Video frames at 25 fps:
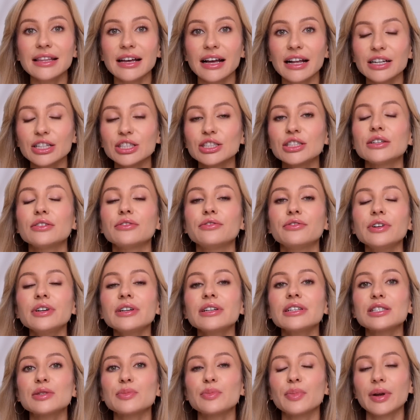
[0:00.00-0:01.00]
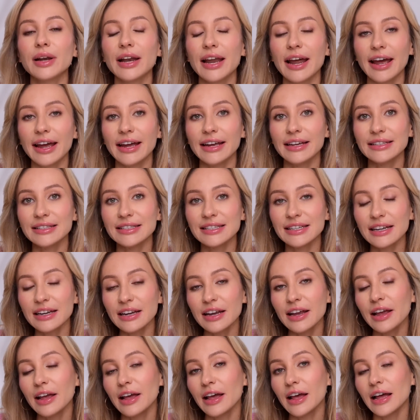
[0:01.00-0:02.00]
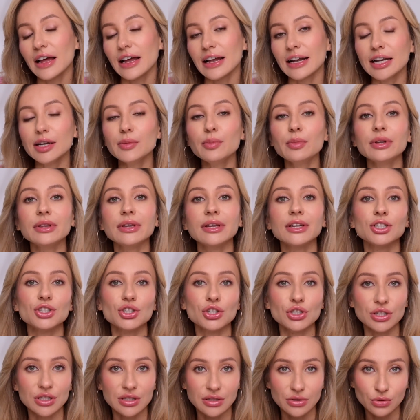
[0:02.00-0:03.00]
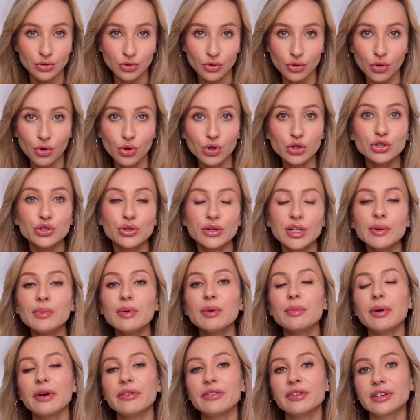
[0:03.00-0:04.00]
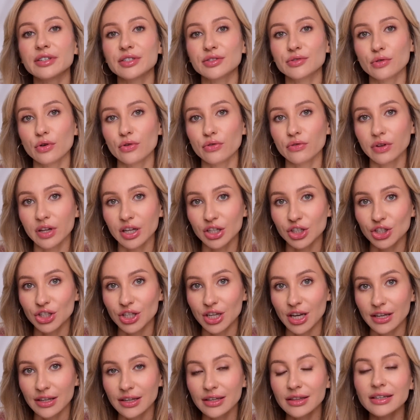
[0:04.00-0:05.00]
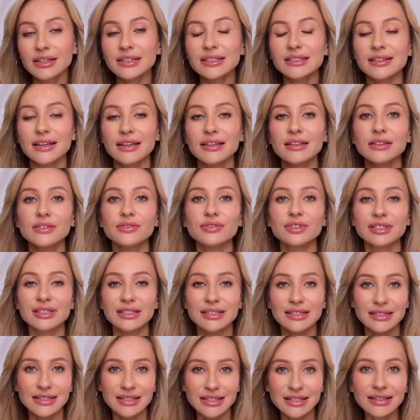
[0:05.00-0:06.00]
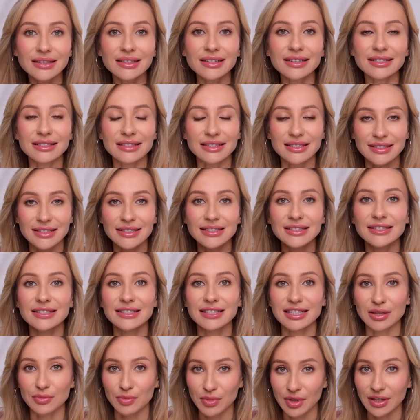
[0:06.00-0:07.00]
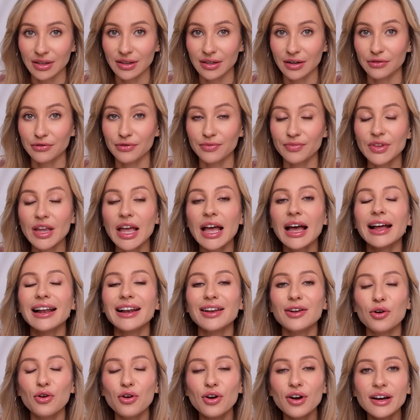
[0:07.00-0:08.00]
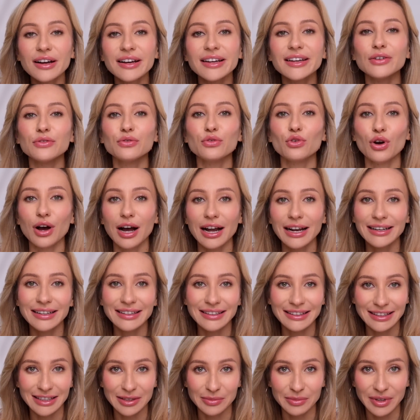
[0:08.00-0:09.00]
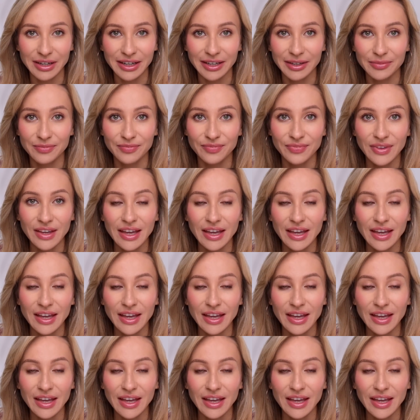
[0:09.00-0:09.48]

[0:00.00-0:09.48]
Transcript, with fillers: дальше вы распыляете либо на чистую кожу, либо поверх увлажнения на расстоянии 20-30 см легкой вуальной дымкой.